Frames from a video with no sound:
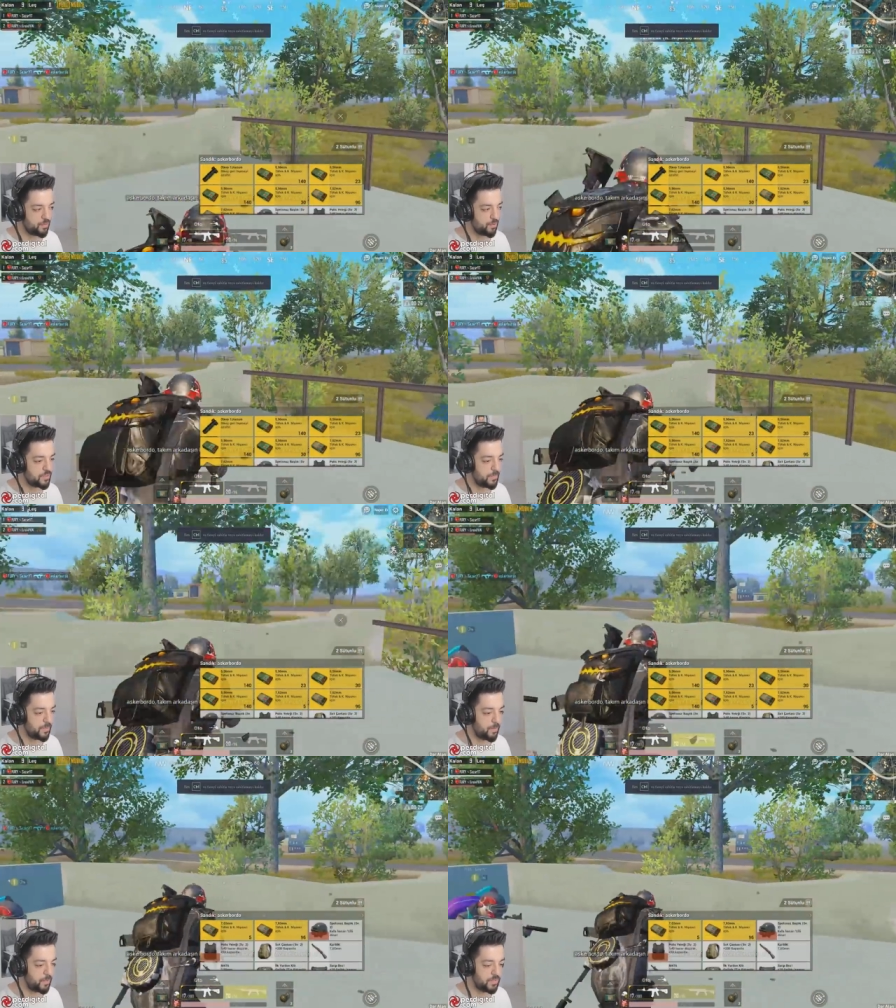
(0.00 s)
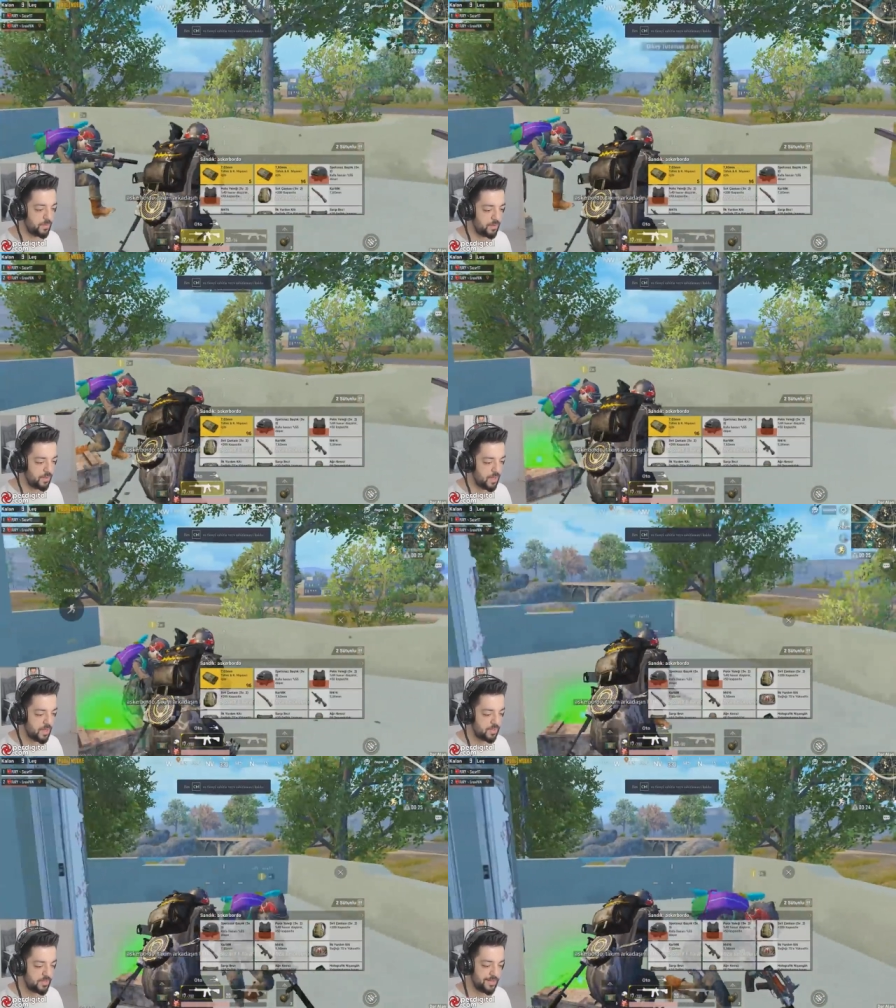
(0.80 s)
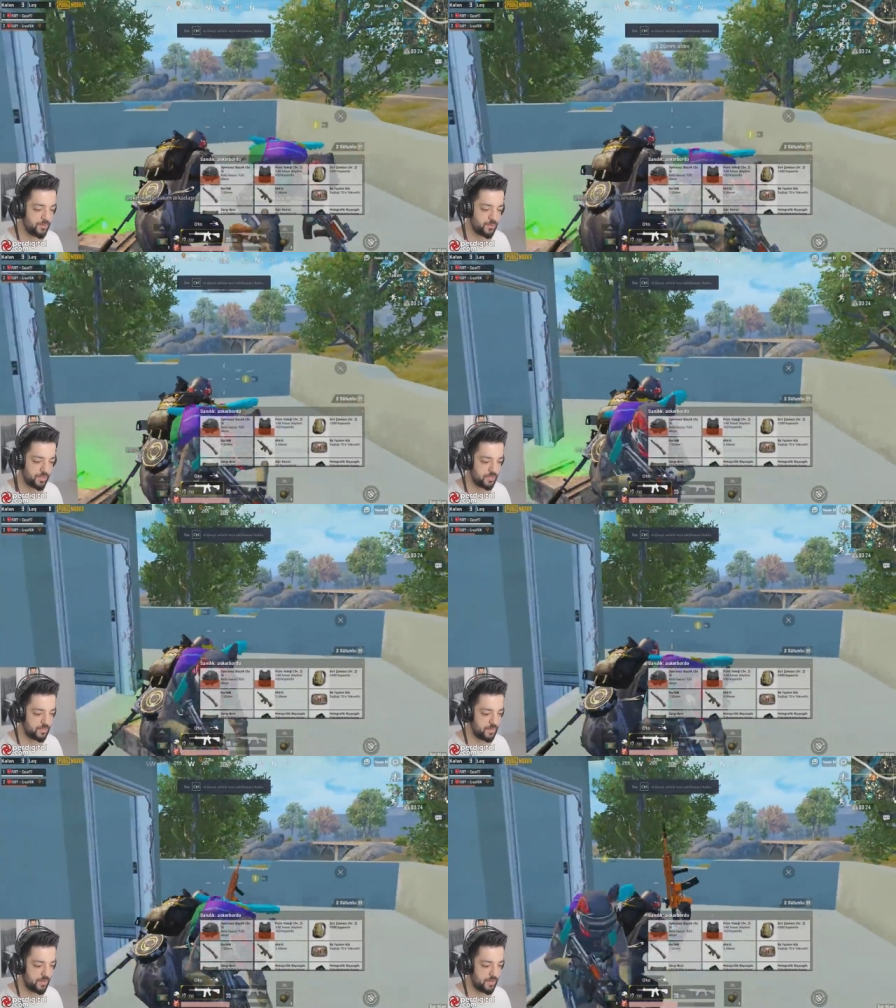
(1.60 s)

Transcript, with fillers: vurdu yoksa ben bu adama yine düşecektim